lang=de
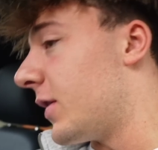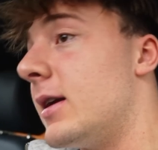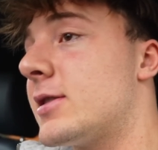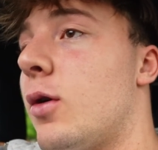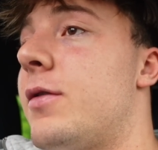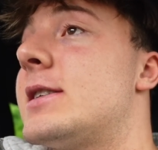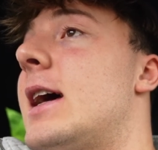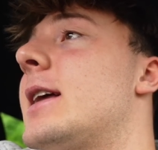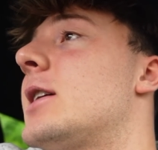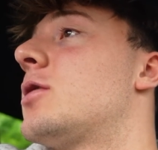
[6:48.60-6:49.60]
viel, so viel
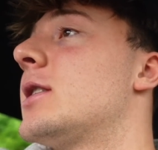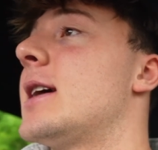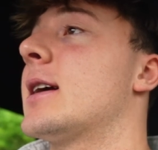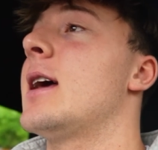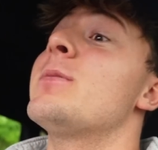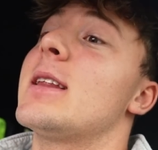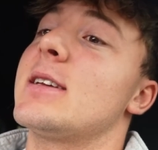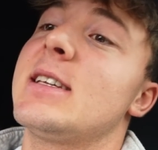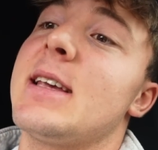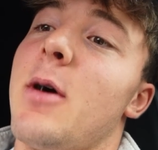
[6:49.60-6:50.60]
sei dazu gesagt.
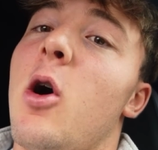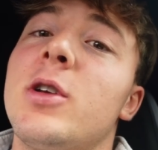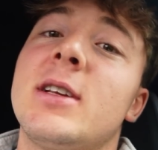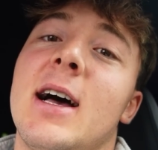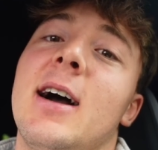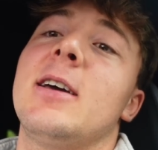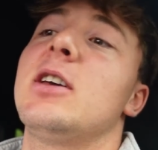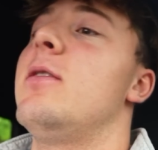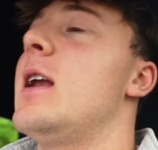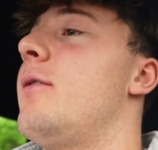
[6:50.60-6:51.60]
Das ist eben auch eine Sache.
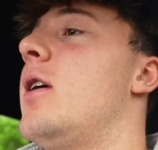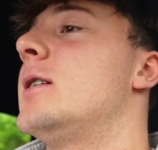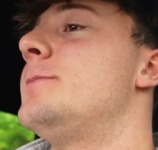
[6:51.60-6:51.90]
Ich will einfach